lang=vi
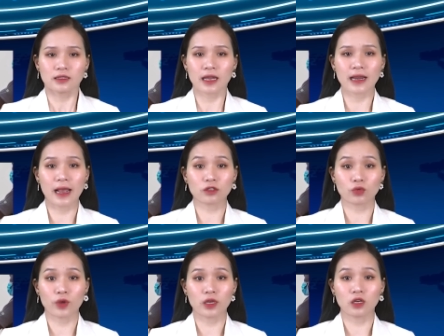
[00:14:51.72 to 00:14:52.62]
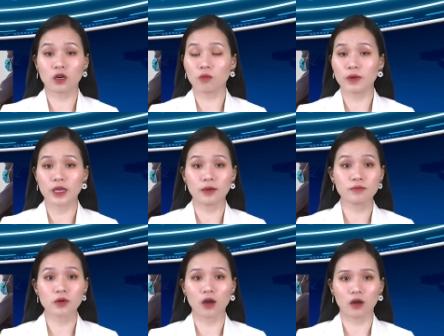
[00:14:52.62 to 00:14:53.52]
Tai nạn thuyền không
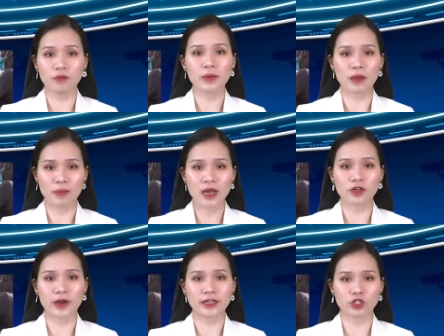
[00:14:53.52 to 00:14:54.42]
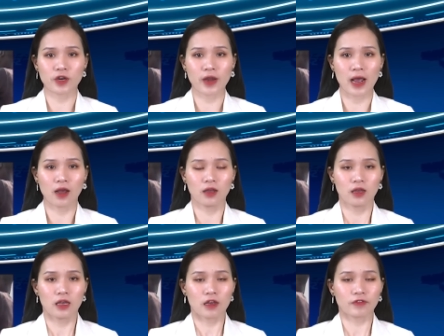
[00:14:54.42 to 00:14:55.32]
hiếm ở miền Bắc Nigeria.
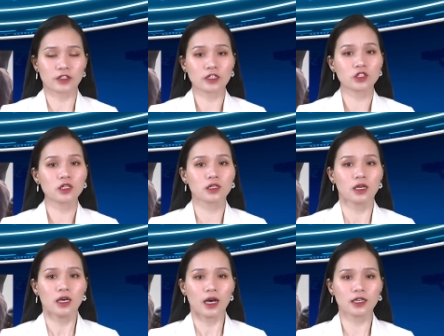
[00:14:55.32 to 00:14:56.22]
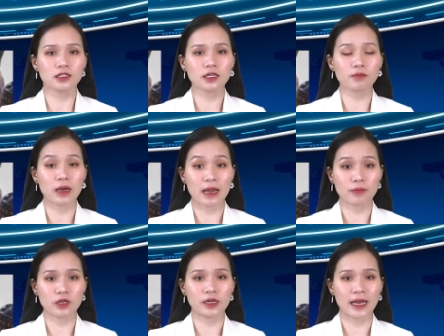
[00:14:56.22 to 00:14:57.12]
Vào tháng trước, ít nhất
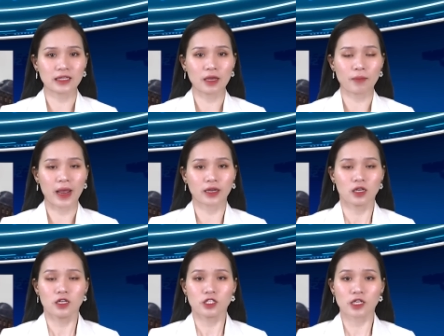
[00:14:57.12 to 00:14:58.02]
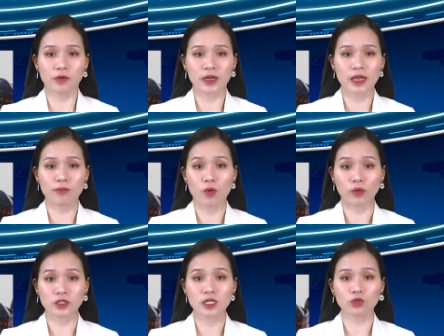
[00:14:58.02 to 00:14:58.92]
15 người đã thiệt mạng sau khi
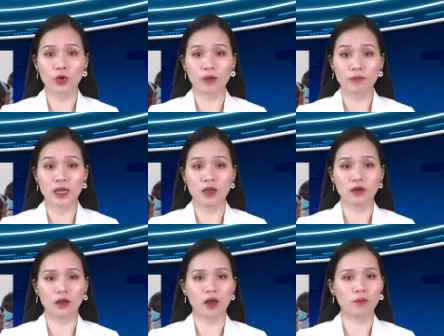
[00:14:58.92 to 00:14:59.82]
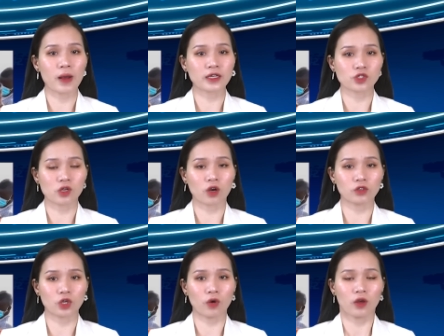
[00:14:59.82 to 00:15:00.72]
một chiếc thuyền bị lật ở bang
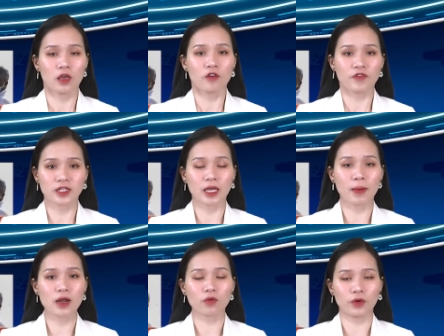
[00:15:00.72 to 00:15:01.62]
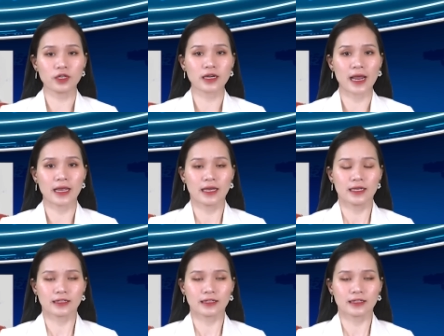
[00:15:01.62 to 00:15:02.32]
Sokoto, phía tây bắc của nước này,